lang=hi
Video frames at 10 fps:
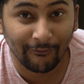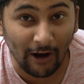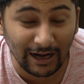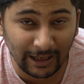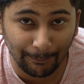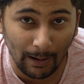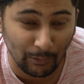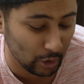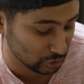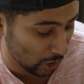वाटर
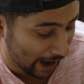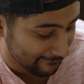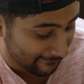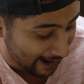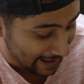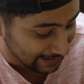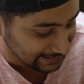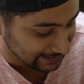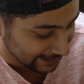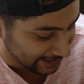पंप को जो है
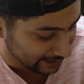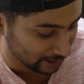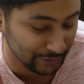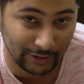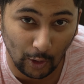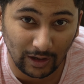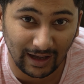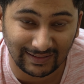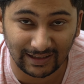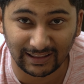वायरलेसली कंट्रोल
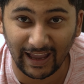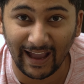कर सकते